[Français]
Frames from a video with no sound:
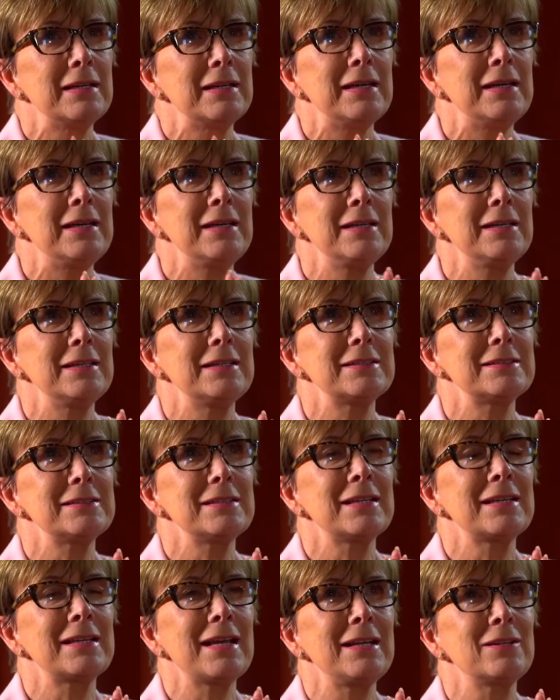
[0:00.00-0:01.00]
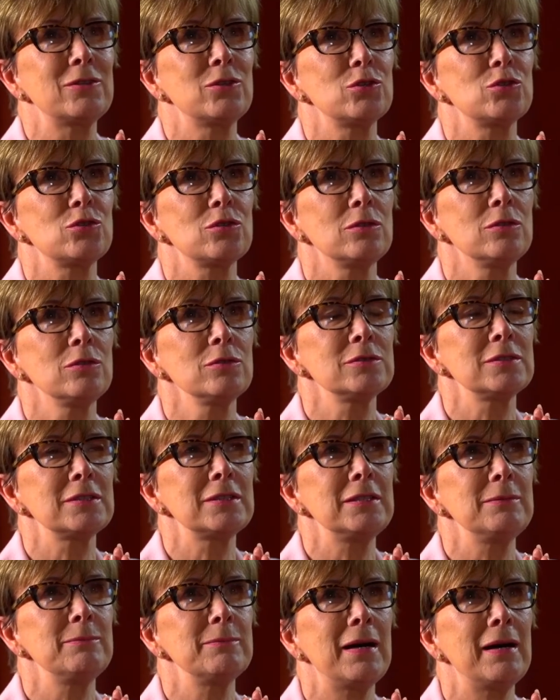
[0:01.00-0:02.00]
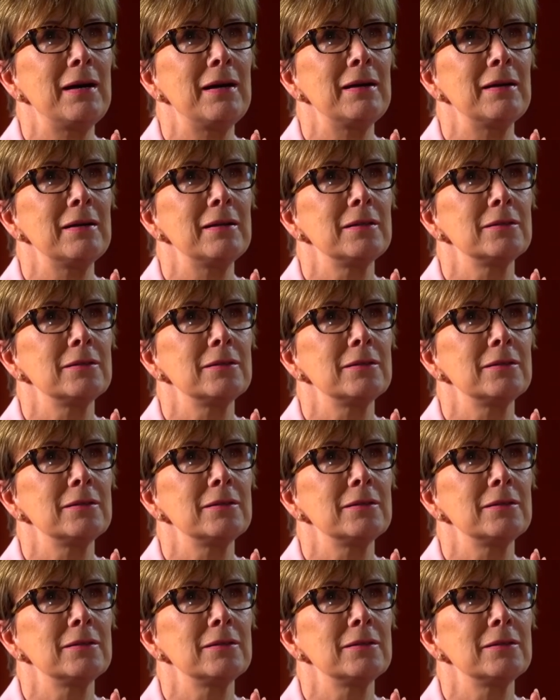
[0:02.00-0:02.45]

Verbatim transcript: Et c'est quelque chose qui m'a,